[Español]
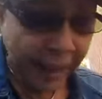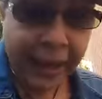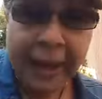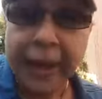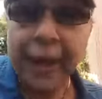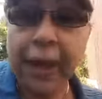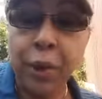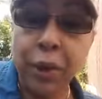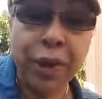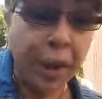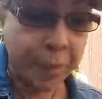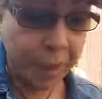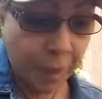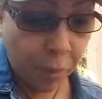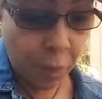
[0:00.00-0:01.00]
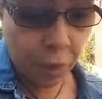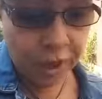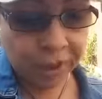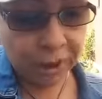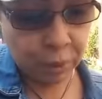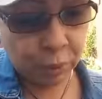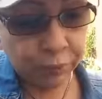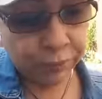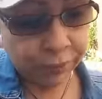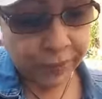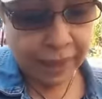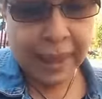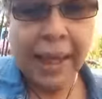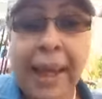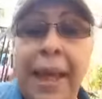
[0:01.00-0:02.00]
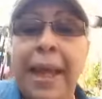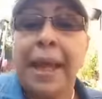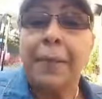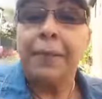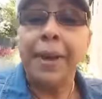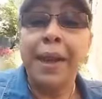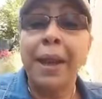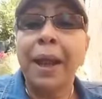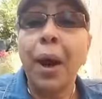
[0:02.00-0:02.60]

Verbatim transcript: Eh, no sabíamos eso. Miren,